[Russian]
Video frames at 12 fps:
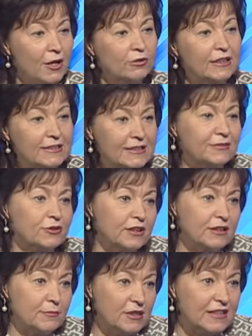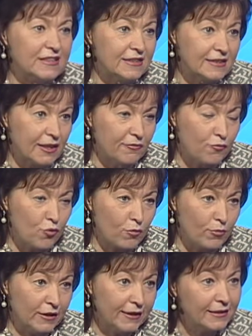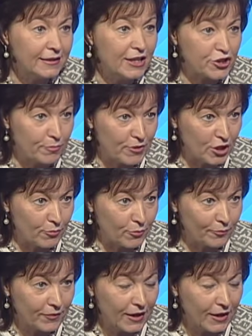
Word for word: У нас есть вот эта медицинская формула. Это наш минимум.